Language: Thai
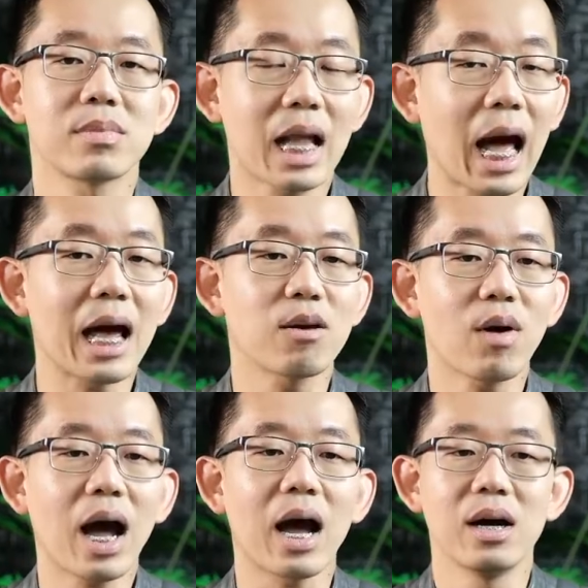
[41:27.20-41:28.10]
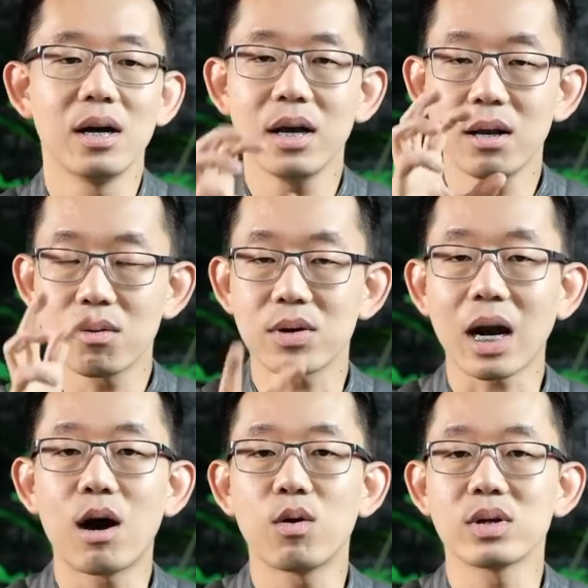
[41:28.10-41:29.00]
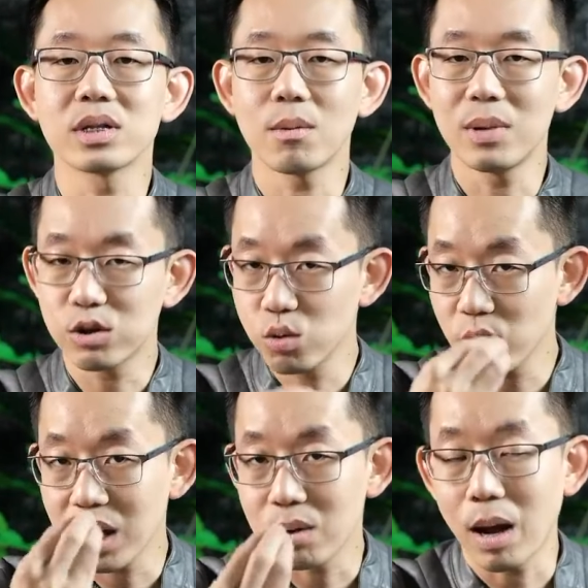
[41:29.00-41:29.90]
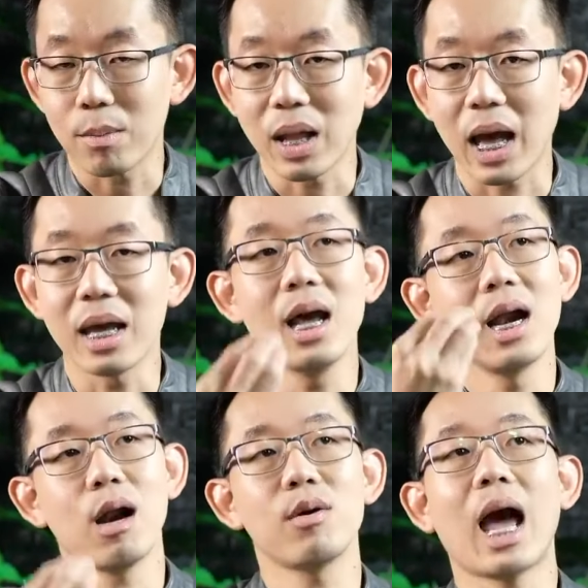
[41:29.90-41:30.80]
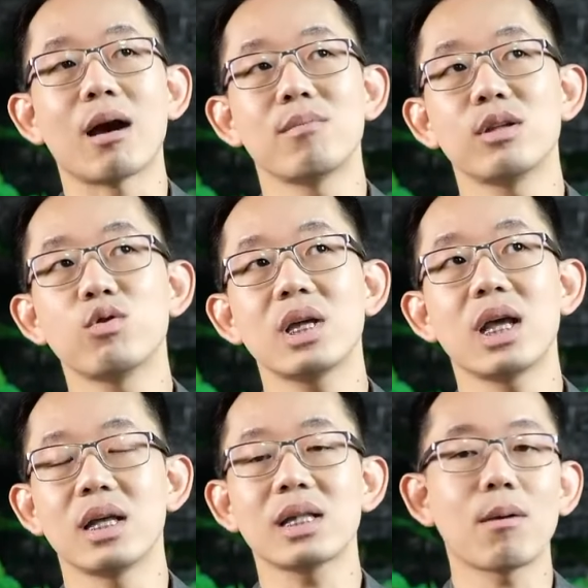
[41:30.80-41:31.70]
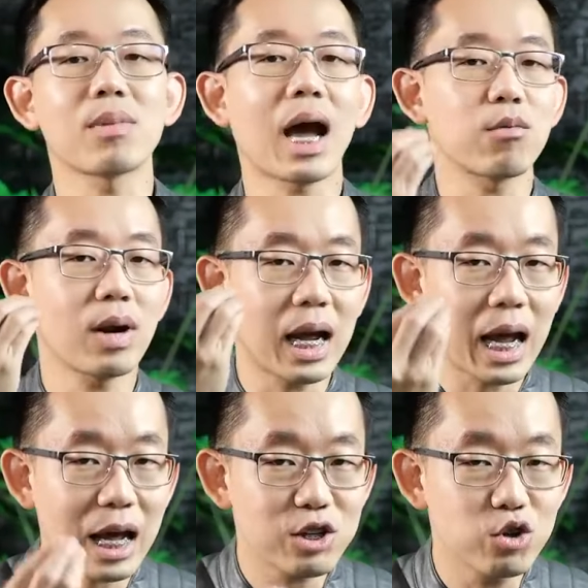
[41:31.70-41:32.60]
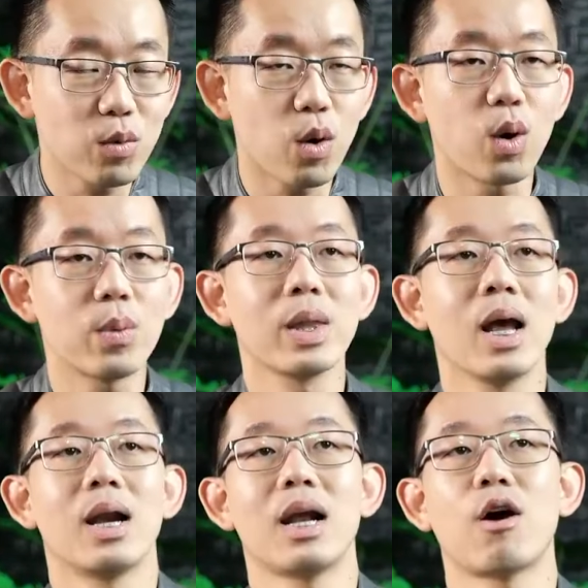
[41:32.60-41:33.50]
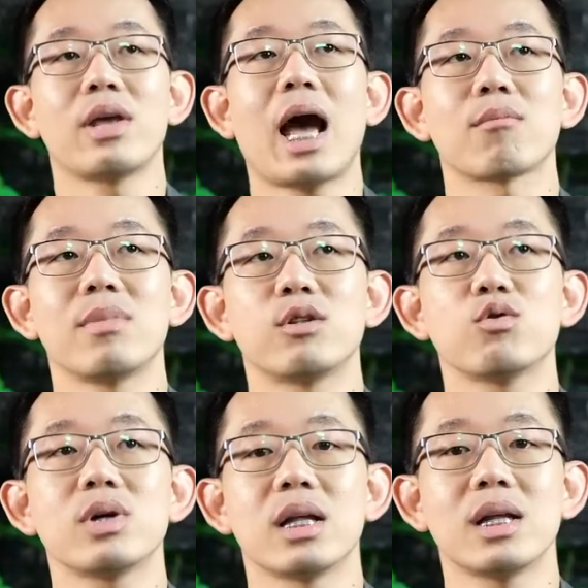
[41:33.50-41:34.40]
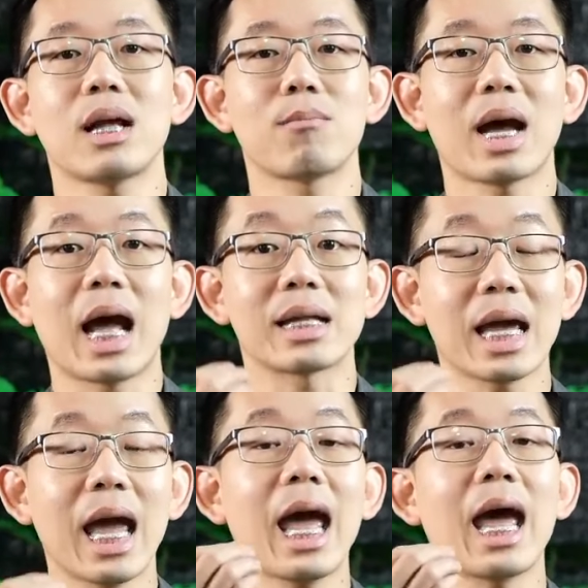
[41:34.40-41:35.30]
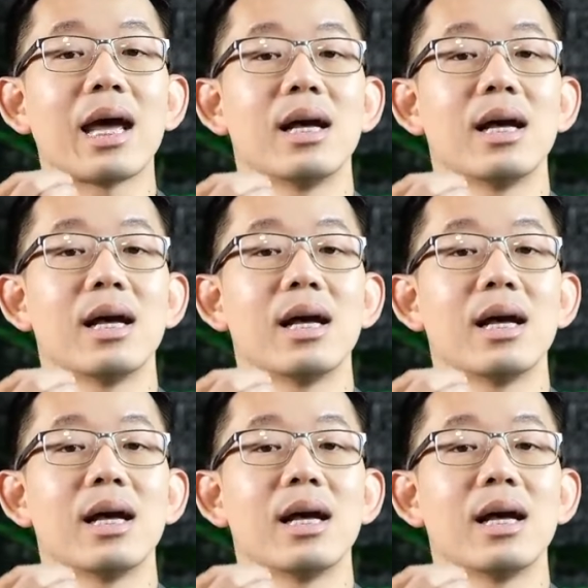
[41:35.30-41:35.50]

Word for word: ได้ว่าเฮ้ยเราจะมีธุรกิจแบบไหนเราอยากมีธุรกิจที่ทำงานวันละ5 ชั่วโมงเราอยากมีธุรกิจที่ทำงานแค่